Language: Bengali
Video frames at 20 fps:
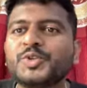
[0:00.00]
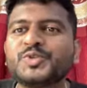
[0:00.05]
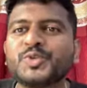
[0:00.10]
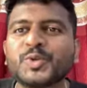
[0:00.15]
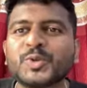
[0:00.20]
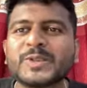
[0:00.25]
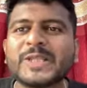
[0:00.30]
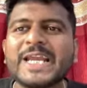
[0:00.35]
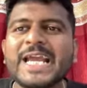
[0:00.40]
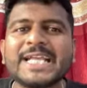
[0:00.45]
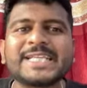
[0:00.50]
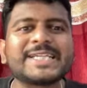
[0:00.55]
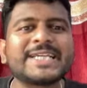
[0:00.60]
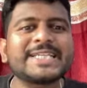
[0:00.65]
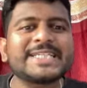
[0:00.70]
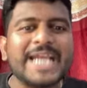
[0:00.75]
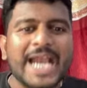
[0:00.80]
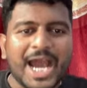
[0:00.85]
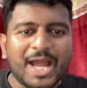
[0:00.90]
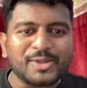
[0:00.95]
শুরুতেই আজকে
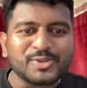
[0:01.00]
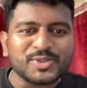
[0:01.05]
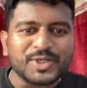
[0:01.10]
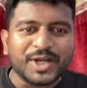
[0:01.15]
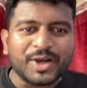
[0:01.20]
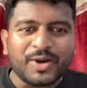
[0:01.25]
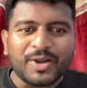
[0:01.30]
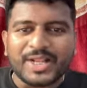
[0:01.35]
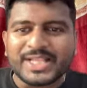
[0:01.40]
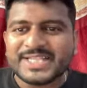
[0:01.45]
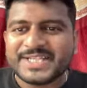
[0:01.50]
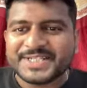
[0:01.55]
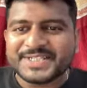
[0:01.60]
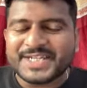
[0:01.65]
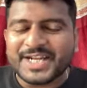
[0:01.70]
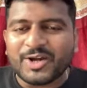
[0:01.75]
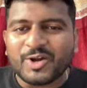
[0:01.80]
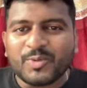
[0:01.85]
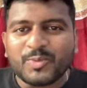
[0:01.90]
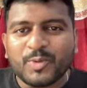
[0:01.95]
যে আলোচনা করার
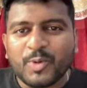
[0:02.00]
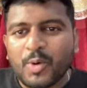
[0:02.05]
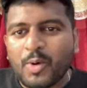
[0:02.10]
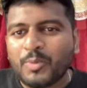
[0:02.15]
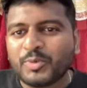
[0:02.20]
চেষ্টা করব